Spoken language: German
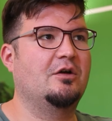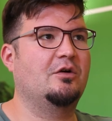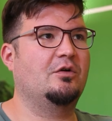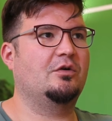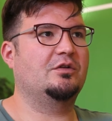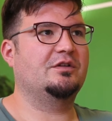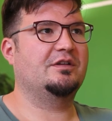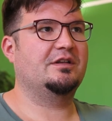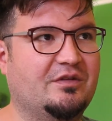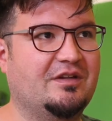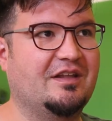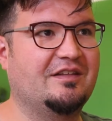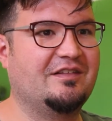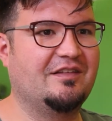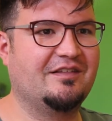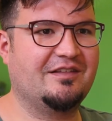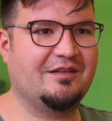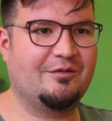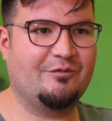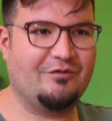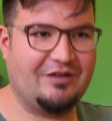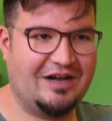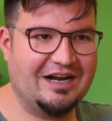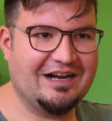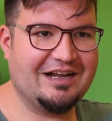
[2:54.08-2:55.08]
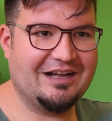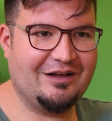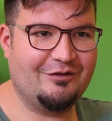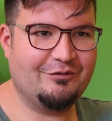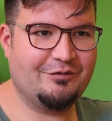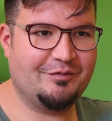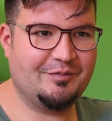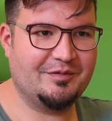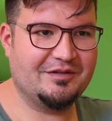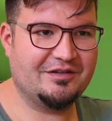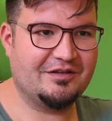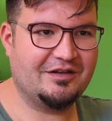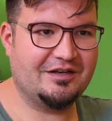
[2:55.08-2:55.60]
Und das ist im
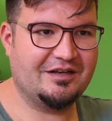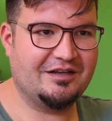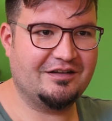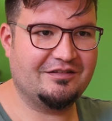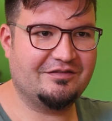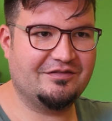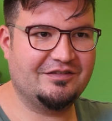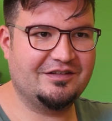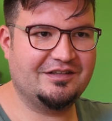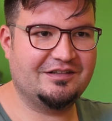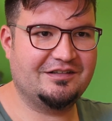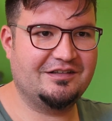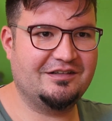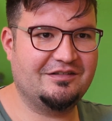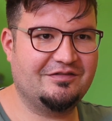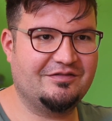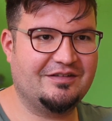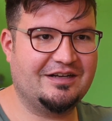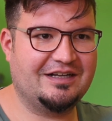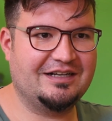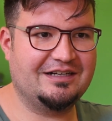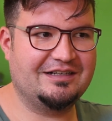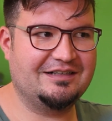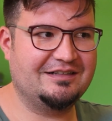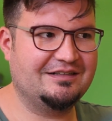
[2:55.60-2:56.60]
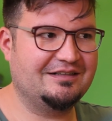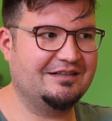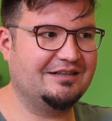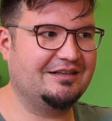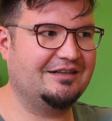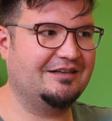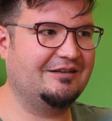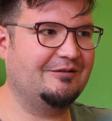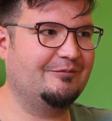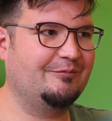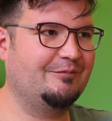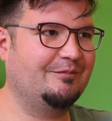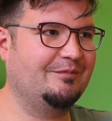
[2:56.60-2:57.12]
Wahlkampf besonders wichtig, weil
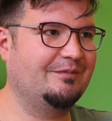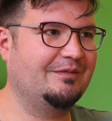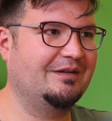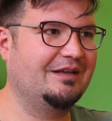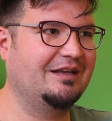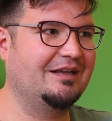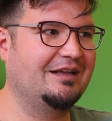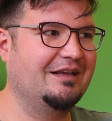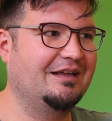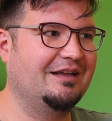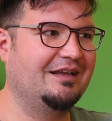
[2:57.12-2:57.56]
ähm,